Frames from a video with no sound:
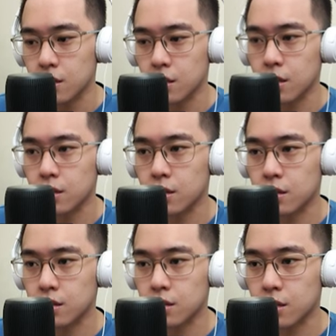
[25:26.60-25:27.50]
ya
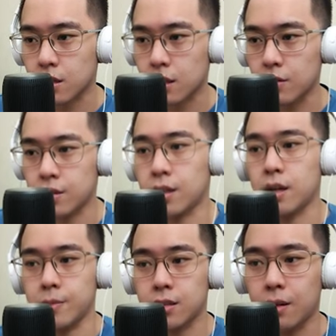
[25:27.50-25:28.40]
kalau dia
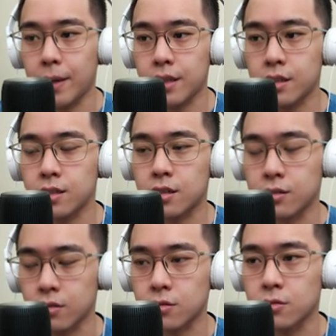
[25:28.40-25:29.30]
nggak bisa ngematiin Sandy
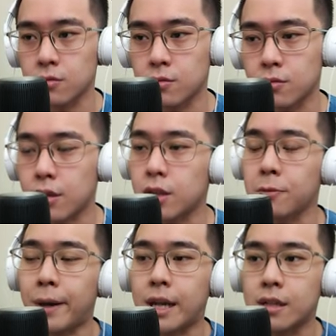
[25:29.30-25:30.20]
Shotsku wah itu
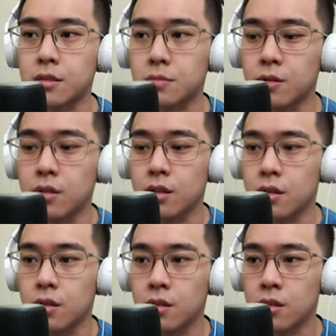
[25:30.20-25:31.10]
parah sih buat
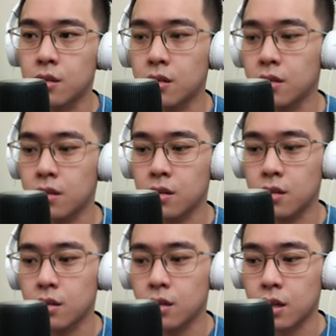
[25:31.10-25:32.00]
dia
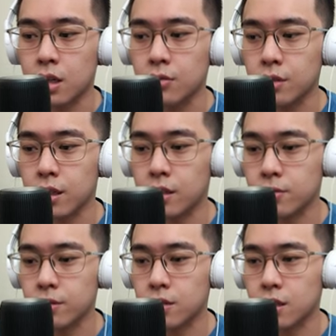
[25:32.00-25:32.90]
karena aku tinggal
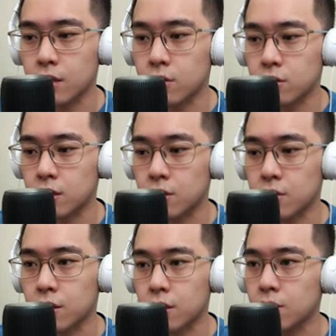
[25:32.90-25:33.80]
switch card terus
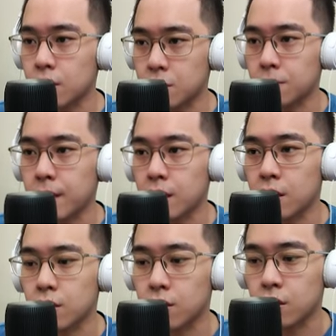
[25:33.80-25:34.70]
langsung nyerang langsung mati
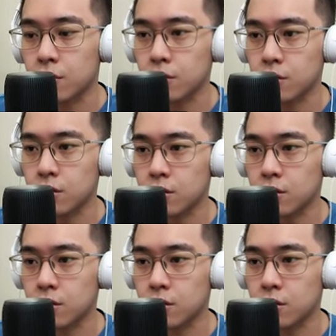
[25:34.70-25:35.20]
nih Roaring Moon